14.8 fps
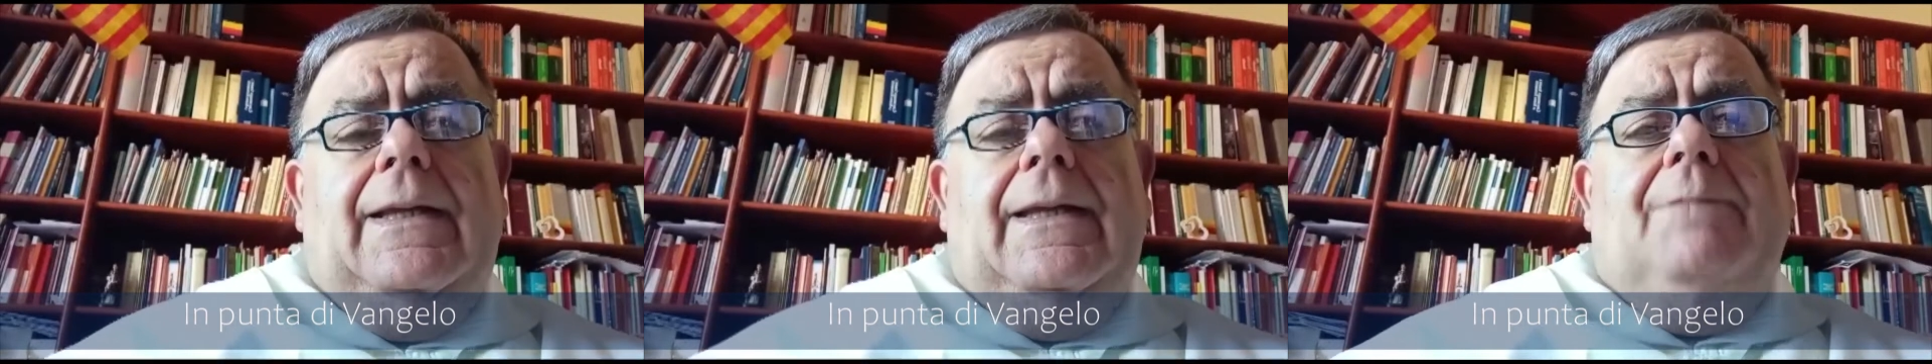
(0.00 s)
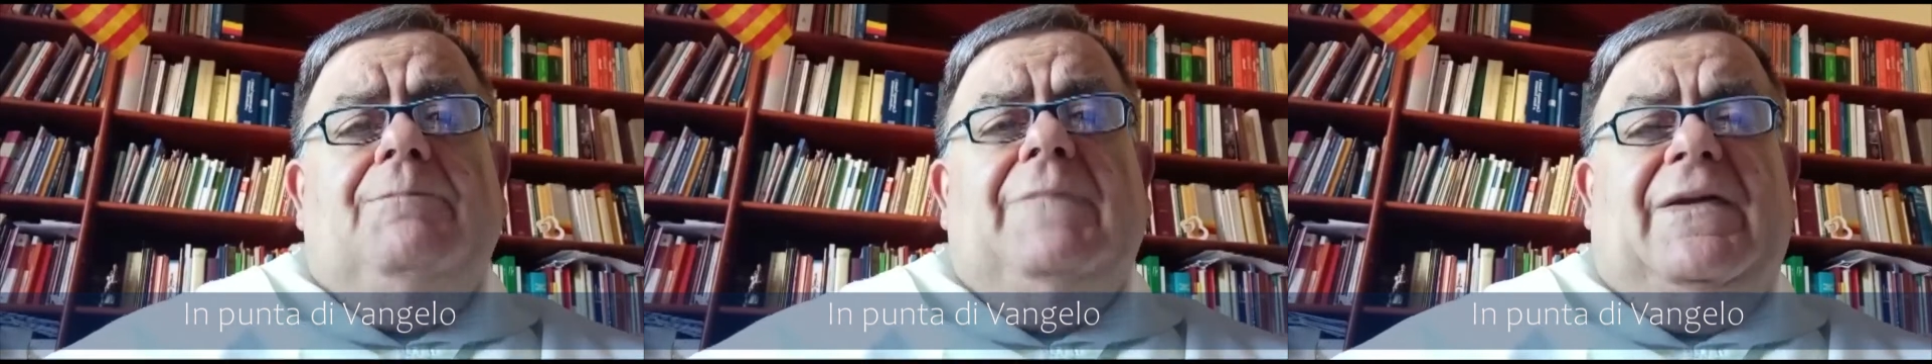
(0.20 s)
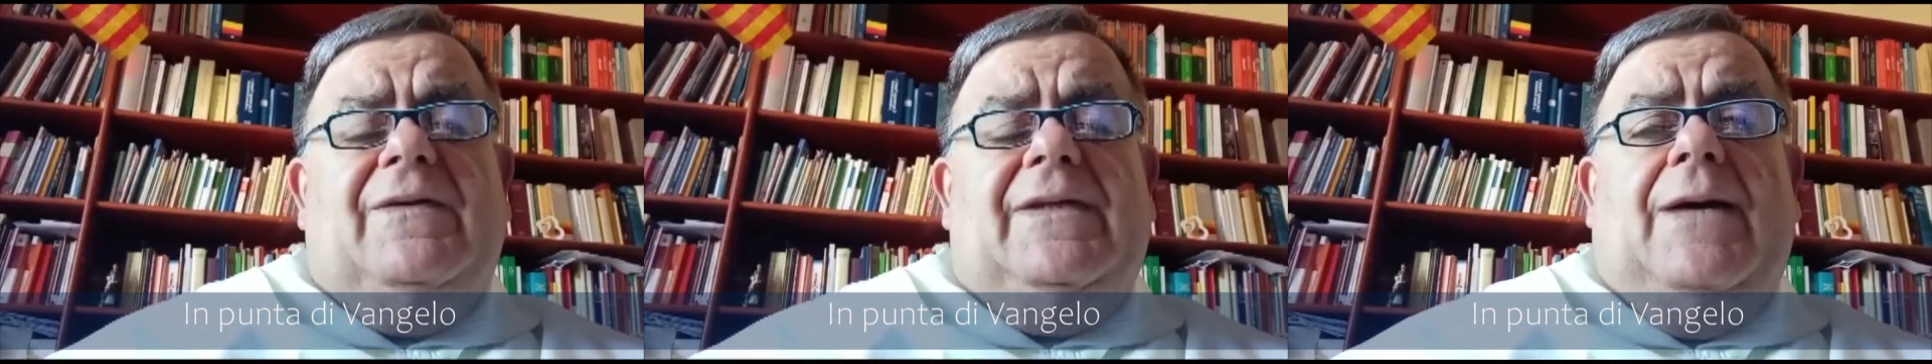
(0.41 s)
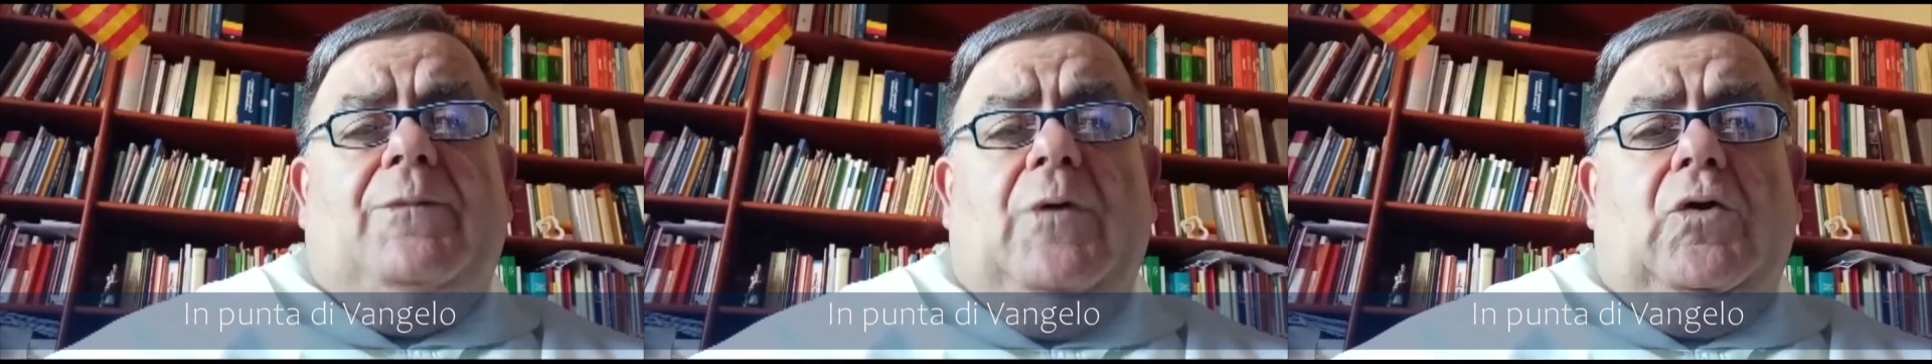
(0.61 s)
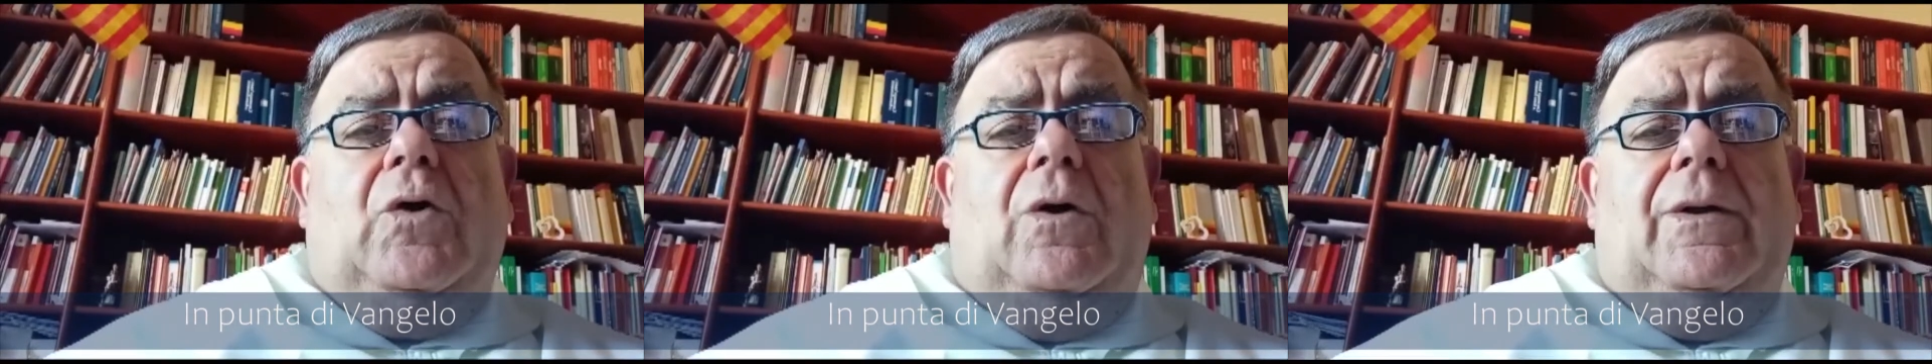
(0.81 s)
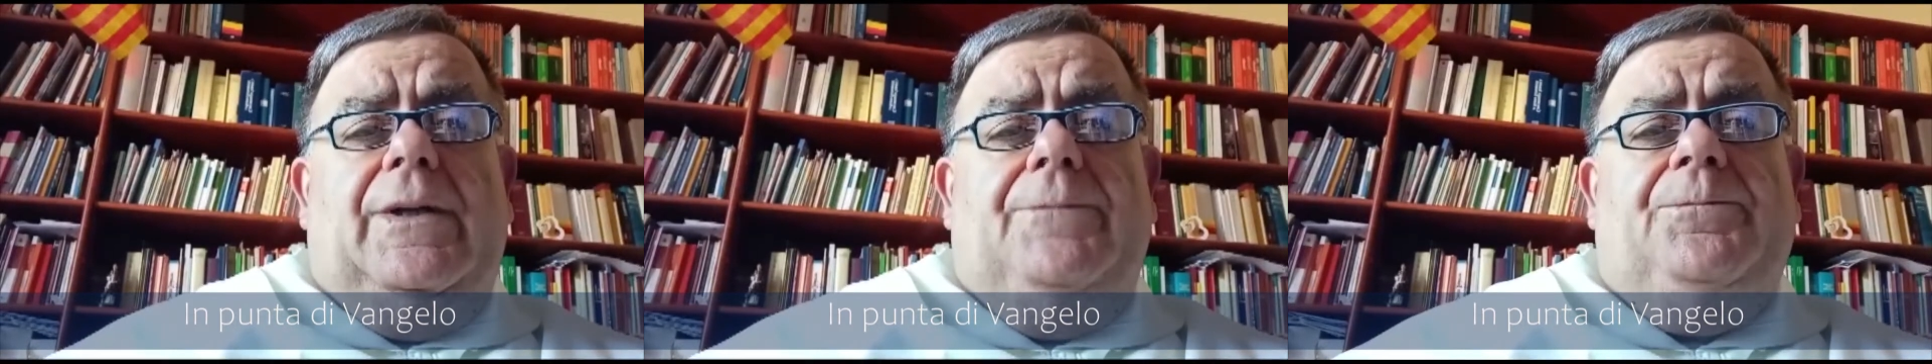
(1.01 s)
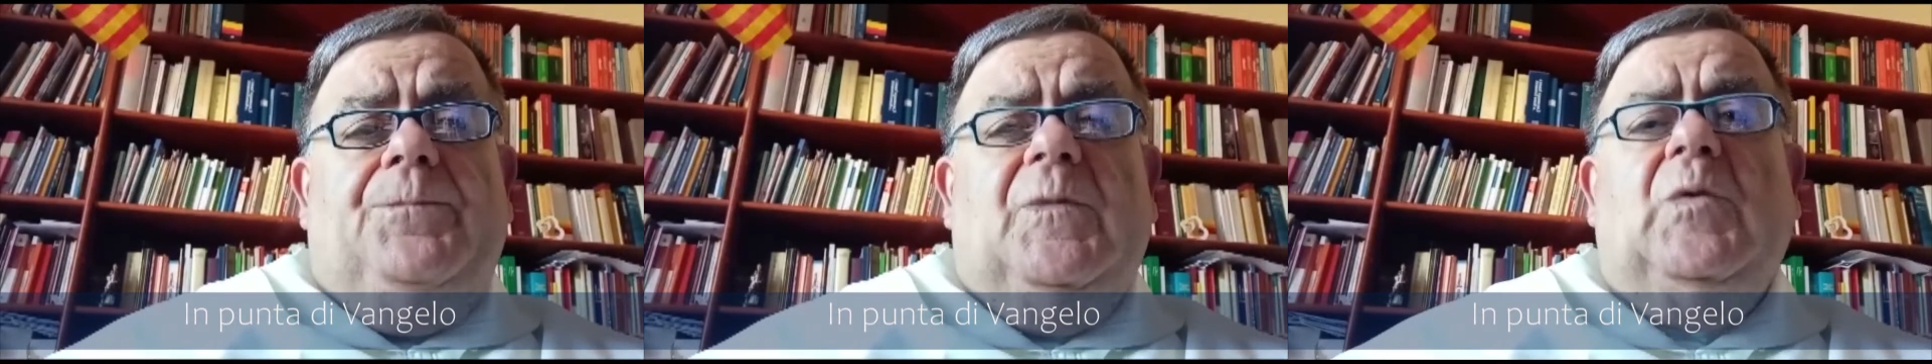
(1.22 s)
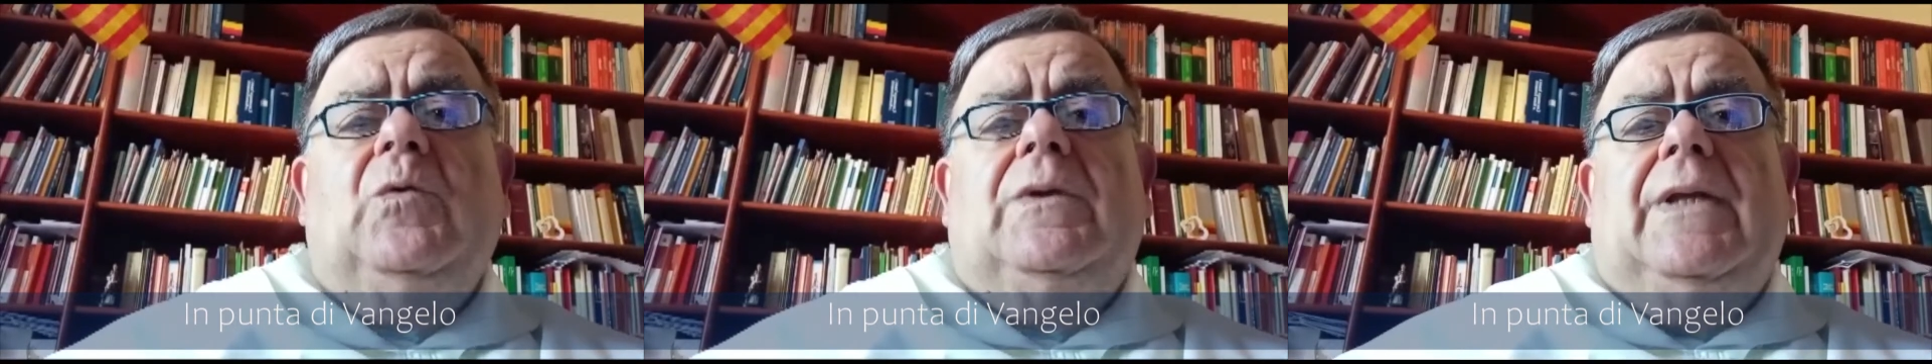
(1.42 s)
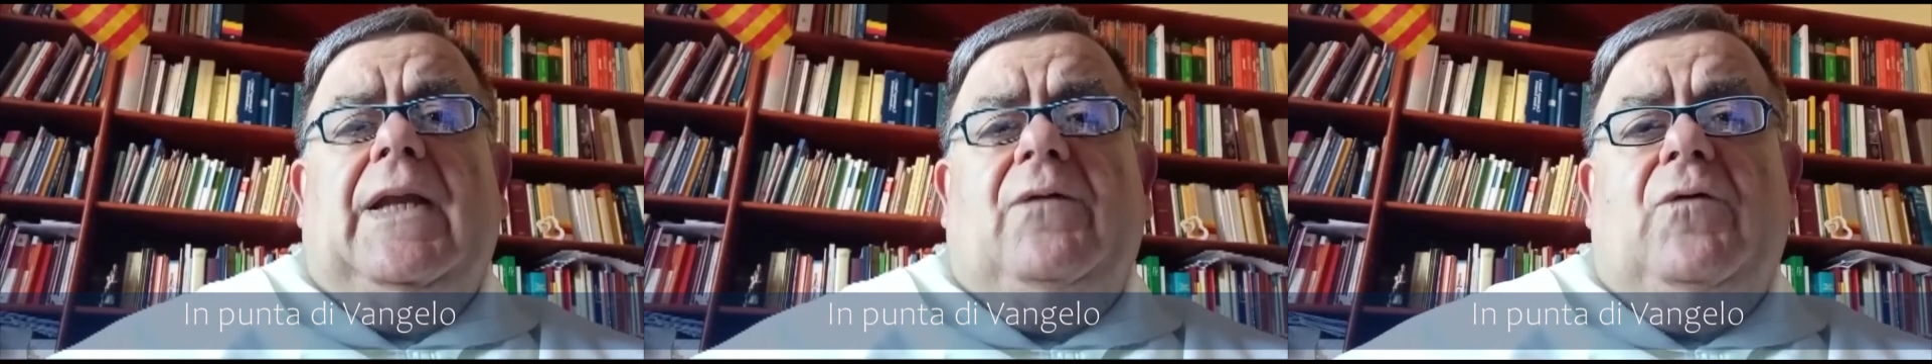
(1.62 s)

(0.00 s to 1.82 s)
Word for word: ma siamo noi tutte le